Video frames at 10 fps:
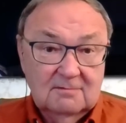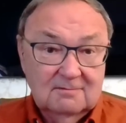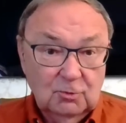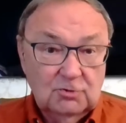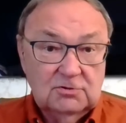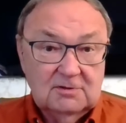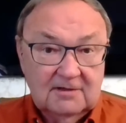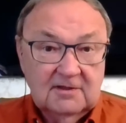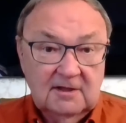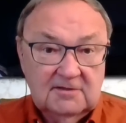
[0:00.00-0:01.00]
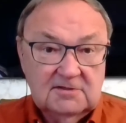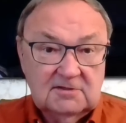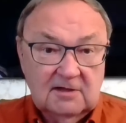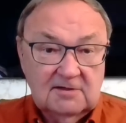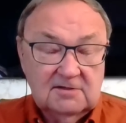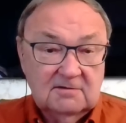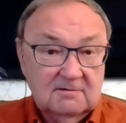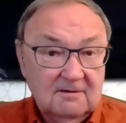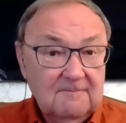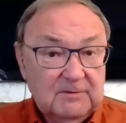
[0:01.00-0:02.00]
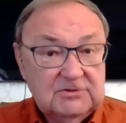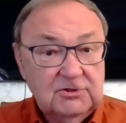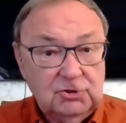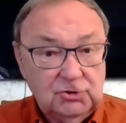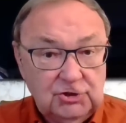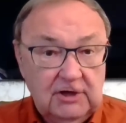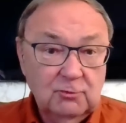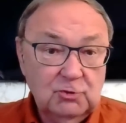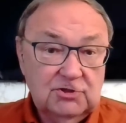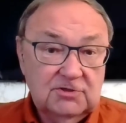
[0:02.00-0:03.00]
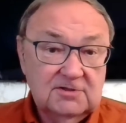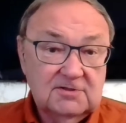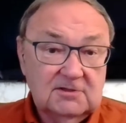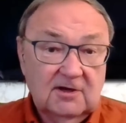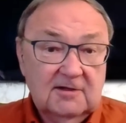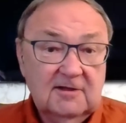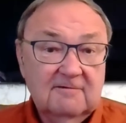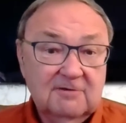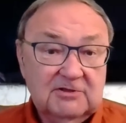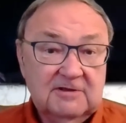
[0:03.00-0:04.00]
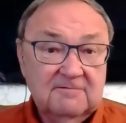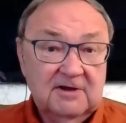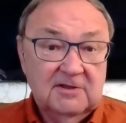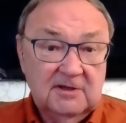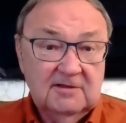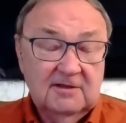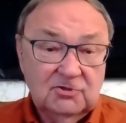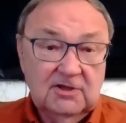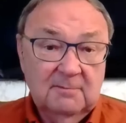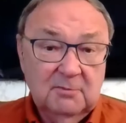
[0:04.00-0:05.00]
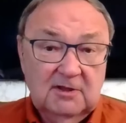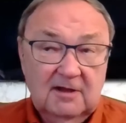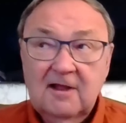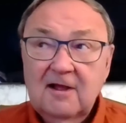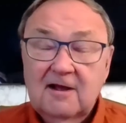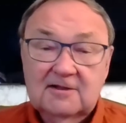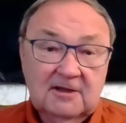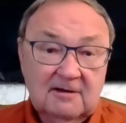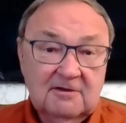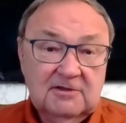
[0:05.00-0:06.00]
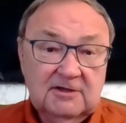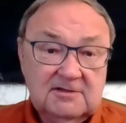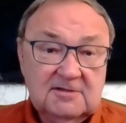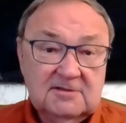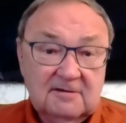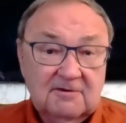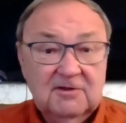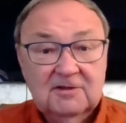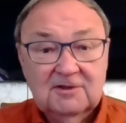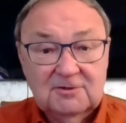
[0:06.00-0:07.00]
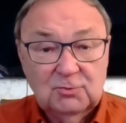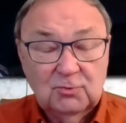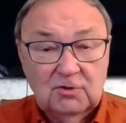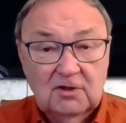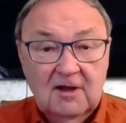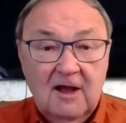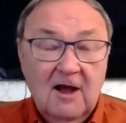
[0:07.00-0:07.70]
И, то есть одна из стар... защищающаяся сторона в этой войне должна была атаковать российское военное судно.